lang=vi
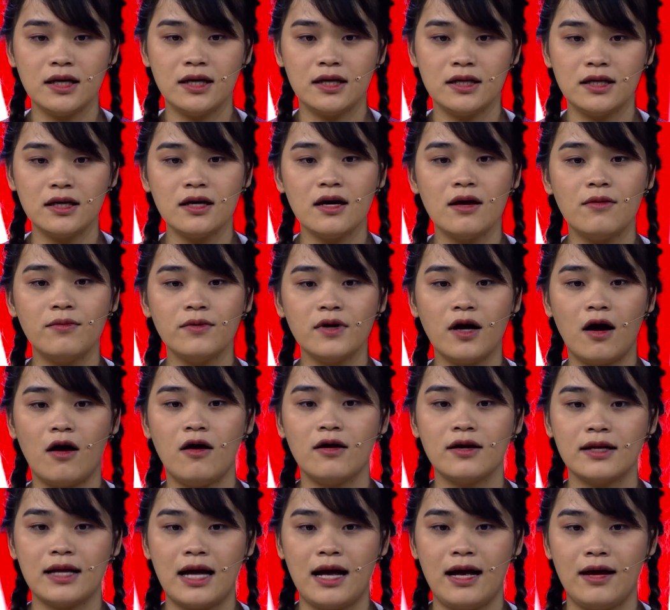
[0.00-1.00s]
rồi chứ không
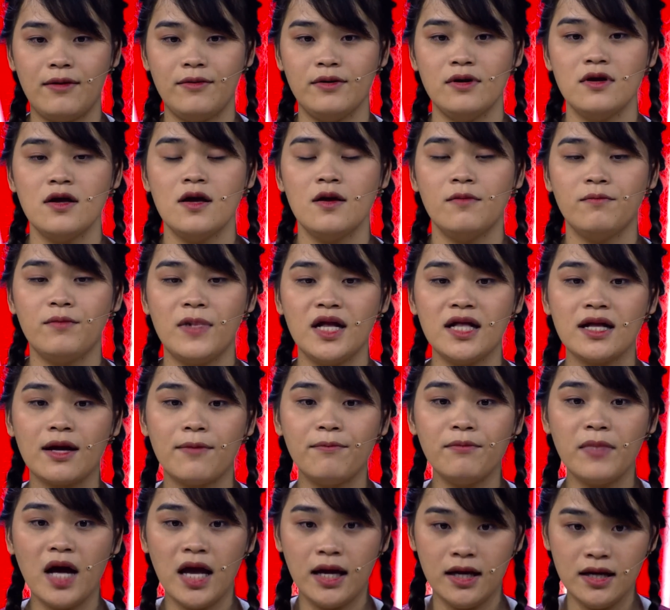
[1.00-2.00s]
còn là bên
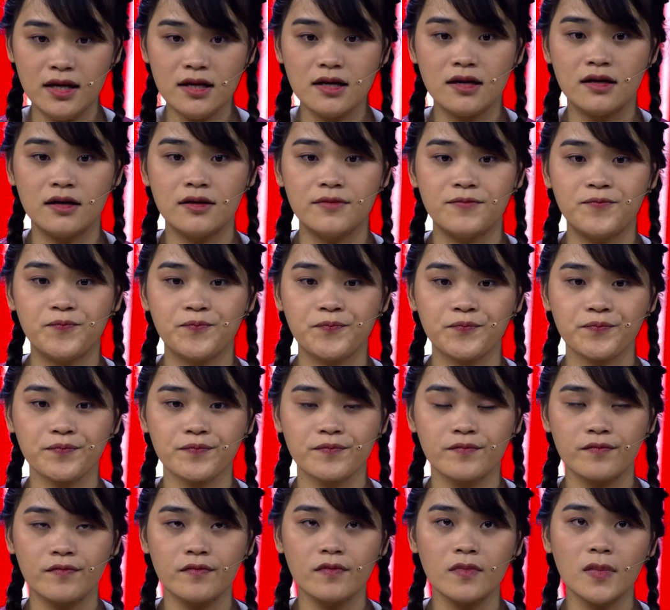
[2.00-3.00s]
thẩm mỹ nữa,
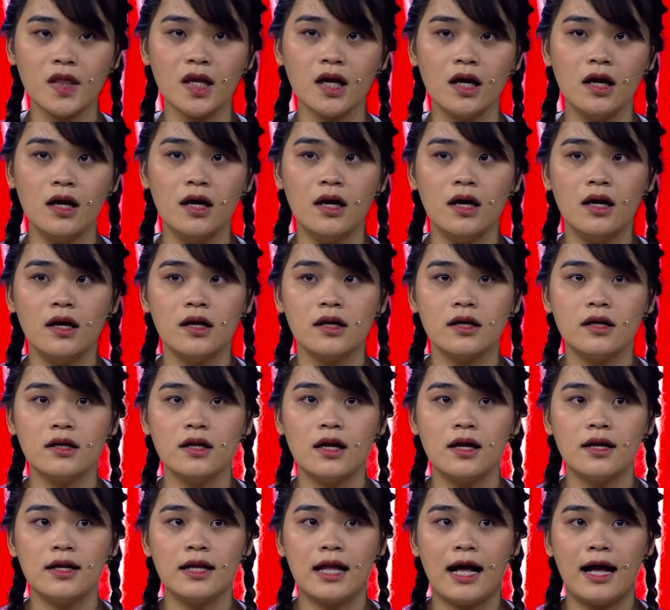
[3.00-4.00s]
cho
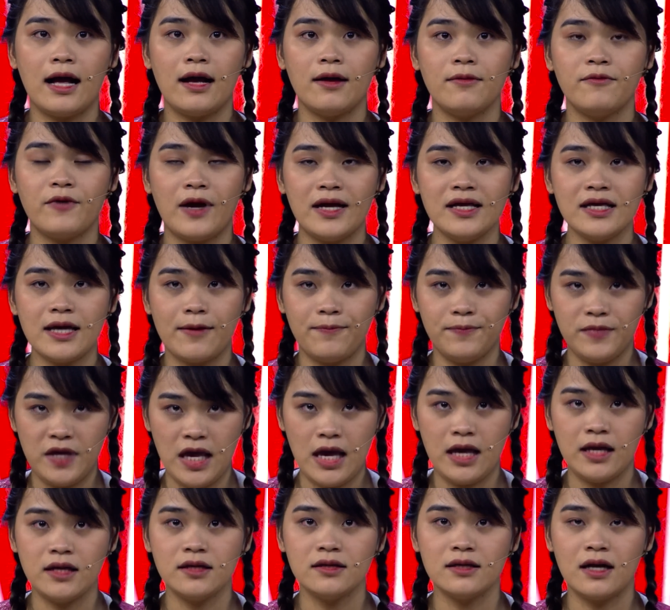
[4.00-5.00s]
nên là phải nhập
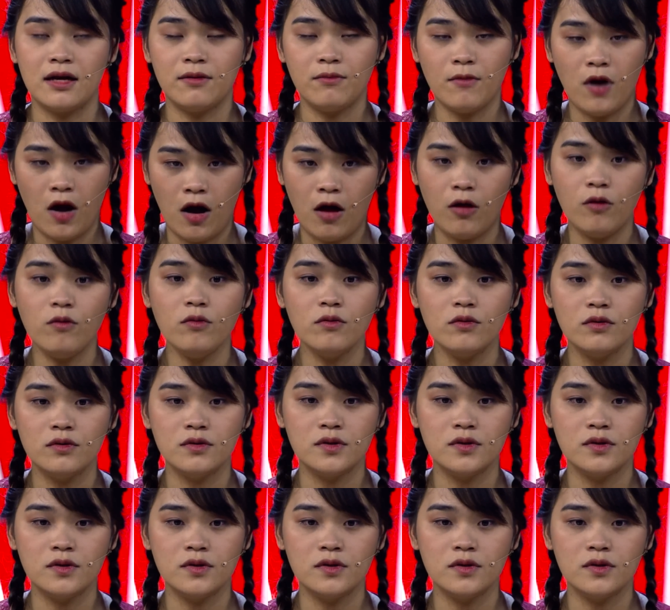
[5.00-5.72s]
viện đặng mổ.